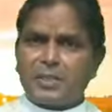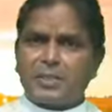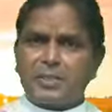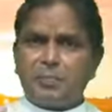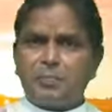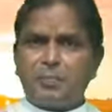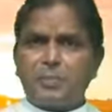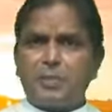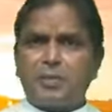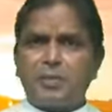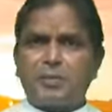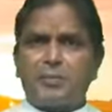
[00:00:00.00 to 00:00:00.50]
மக்கி
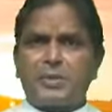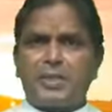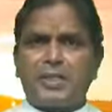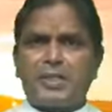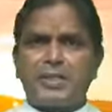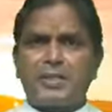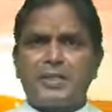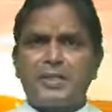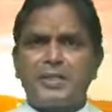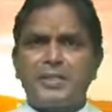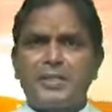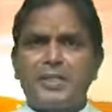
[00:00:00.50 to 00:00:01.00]

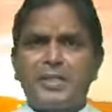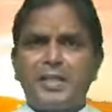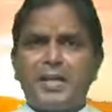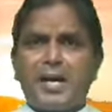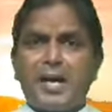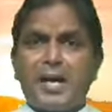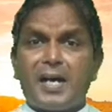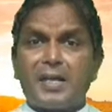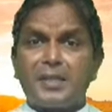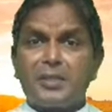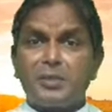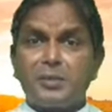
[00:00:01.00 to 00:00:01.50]
போகவில்லை
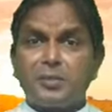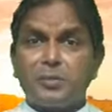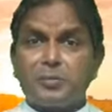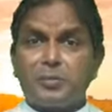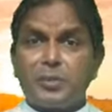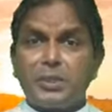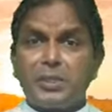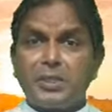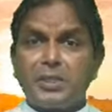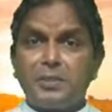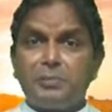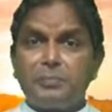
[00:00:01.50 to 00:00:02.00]
அது
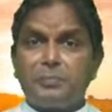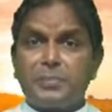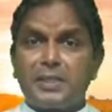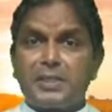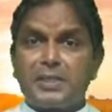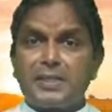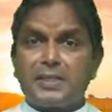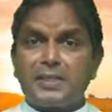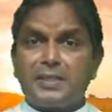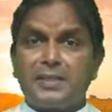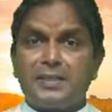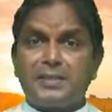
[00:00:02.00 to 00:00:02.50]
உயிர்
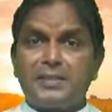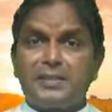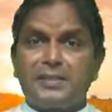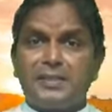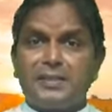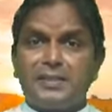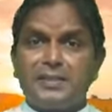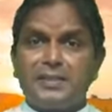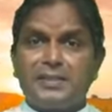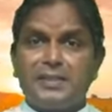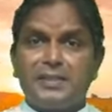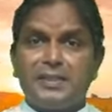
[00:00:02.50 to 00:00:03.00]

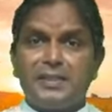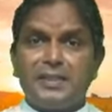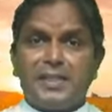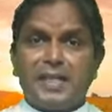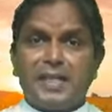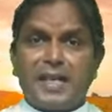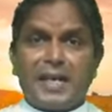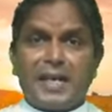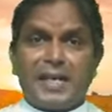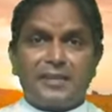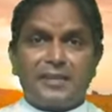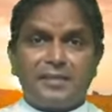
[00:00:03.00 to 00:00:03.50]
பெற்றெழுந்து
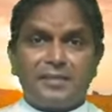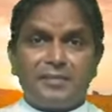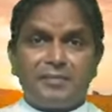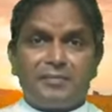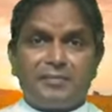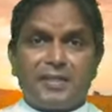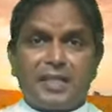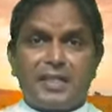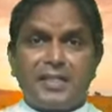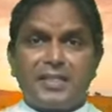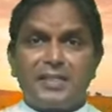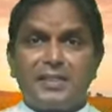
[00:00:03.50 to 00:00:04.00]
அது
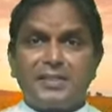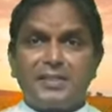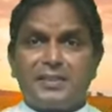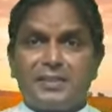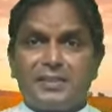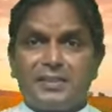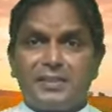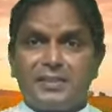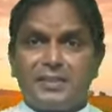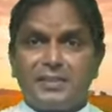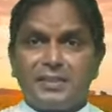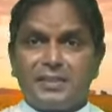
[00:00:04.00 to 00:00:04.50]
வளர்ந்து
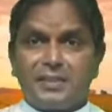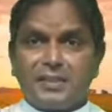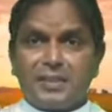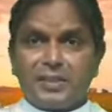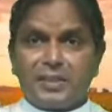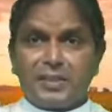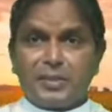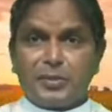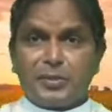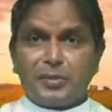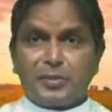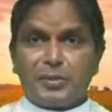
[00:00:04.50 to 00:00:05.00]

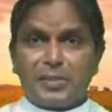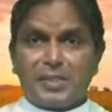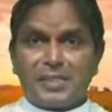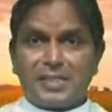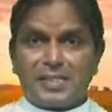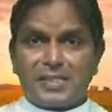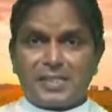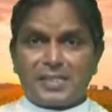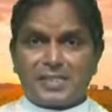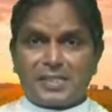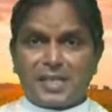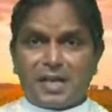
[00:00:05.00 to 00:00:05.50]
இதோ
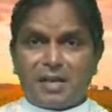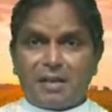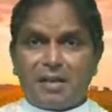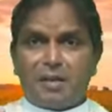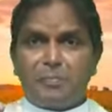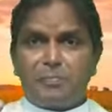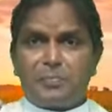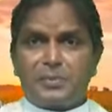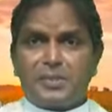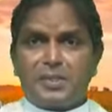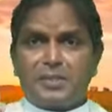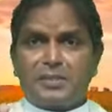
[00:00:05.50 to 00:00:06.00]
இந்த
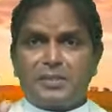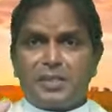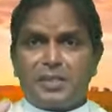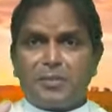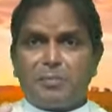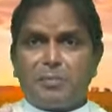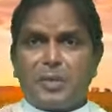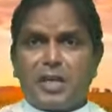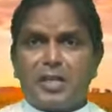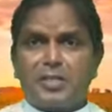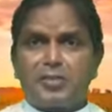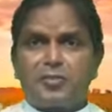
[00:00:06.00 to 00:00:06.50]
சகாப்தத்தை
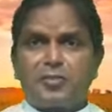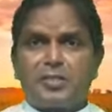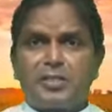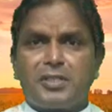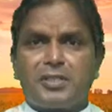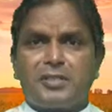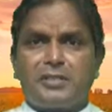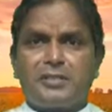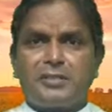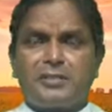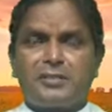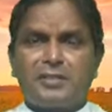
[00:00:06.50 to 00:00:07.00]

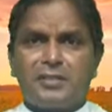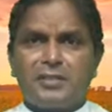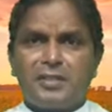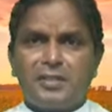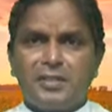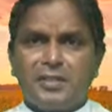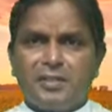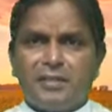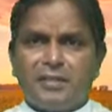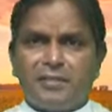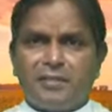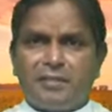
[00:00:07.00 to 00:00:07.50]
மாற்றியது
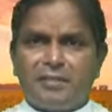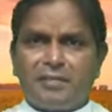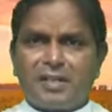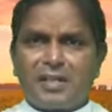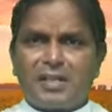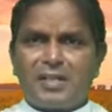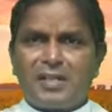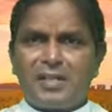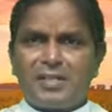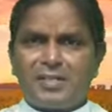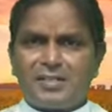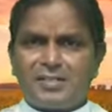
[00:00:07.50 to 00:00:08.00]

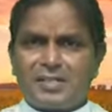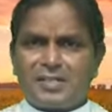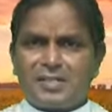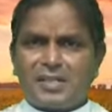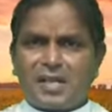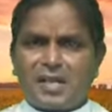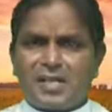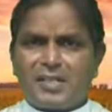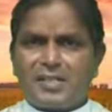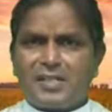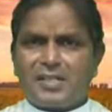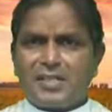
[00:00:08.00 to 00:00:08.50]
வரலாற்று
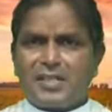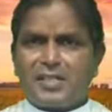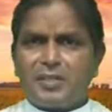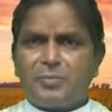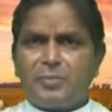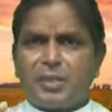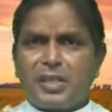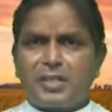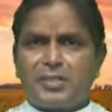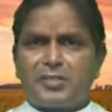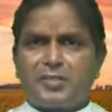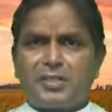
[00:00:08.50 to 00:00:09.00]
சாதனையை
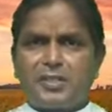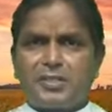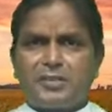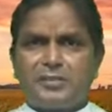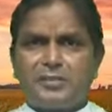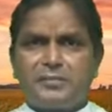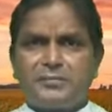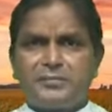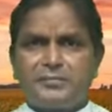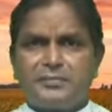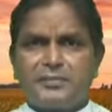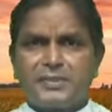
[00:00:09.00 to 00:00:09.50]
மாற்றியது
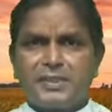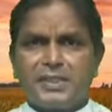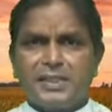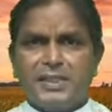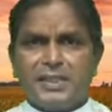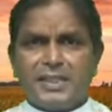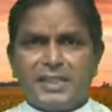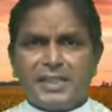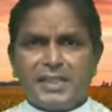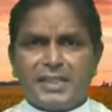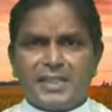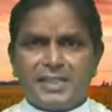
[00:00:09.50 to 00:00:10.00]

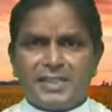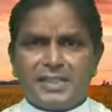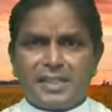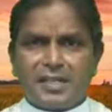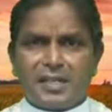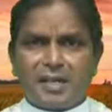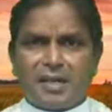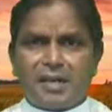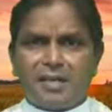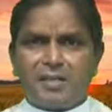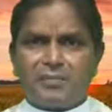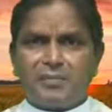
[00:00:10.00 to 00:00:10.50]
இந்த
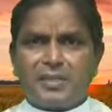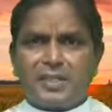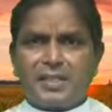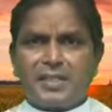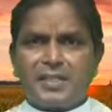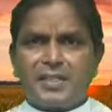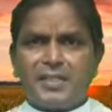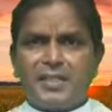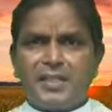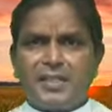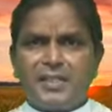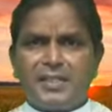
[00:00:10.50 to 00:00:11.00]
நாள்
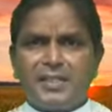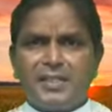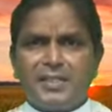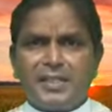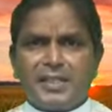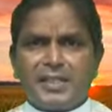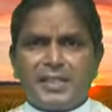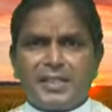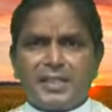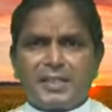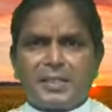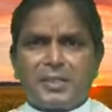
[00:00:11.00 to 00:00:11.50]
வரையிலே
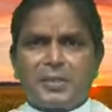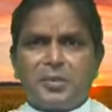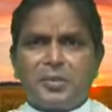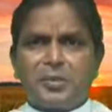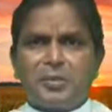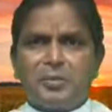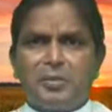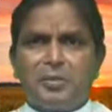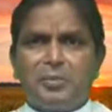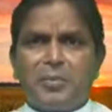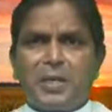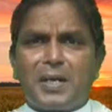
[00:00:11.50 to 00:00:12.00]

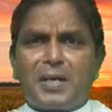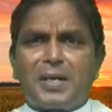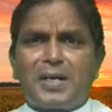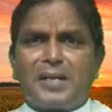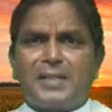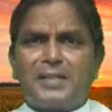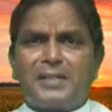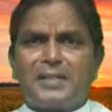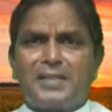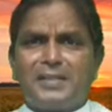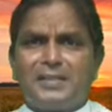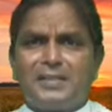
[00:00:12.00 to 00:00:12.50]
எத்தனையோ
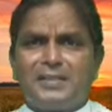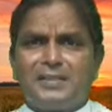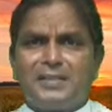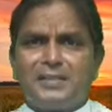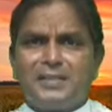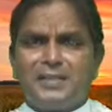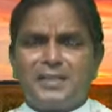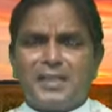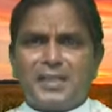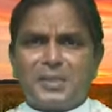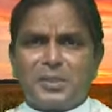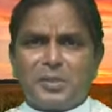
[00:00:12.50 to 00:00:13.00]
மகான்கள்
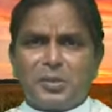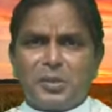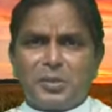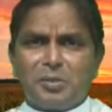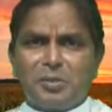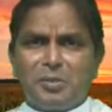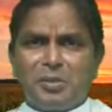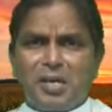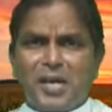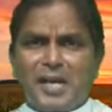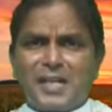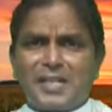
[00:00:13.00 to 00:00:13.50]

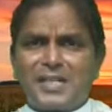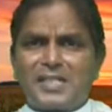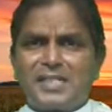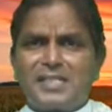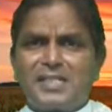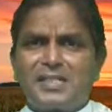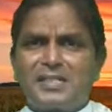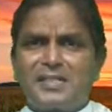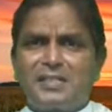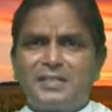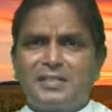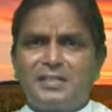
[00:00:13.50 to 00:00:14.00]
எத்தனையோ
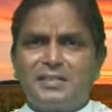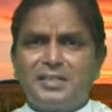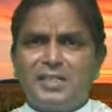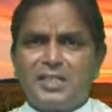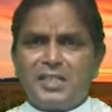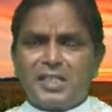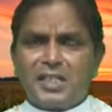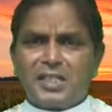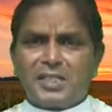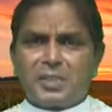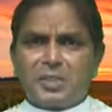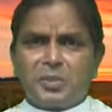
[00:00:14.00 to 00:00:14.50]
அரசர்கள்
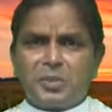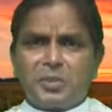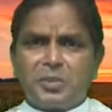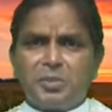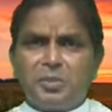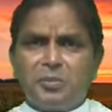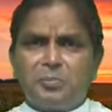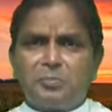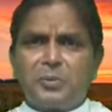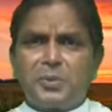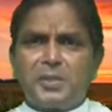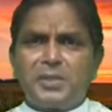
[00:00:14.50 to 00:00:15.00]
எத்தனையோ
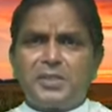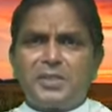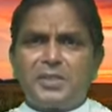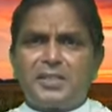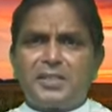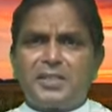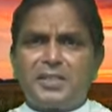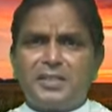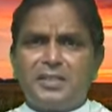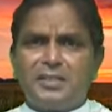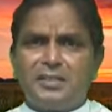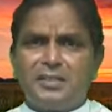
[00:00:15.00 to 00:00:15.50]

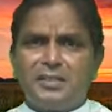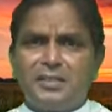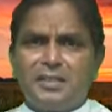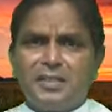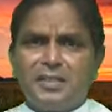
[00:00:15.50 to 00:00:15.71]
புனிதர்கள்